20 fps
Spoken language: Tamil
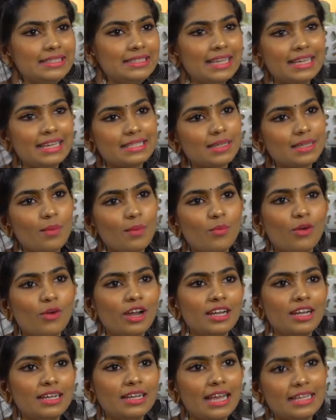டேக் சம்
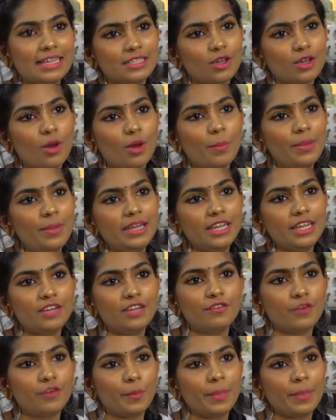ஒன் எஸ் அ
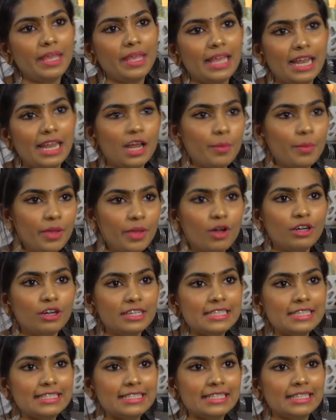காம்படிட்டர் ஃபார் மீ எல்லாருமே
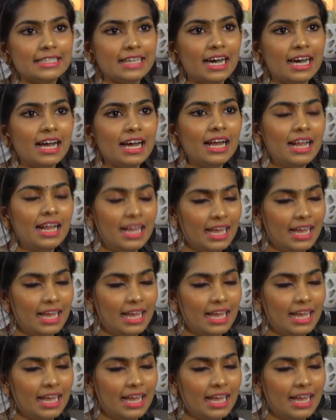கான்டெஸ்டன் தான்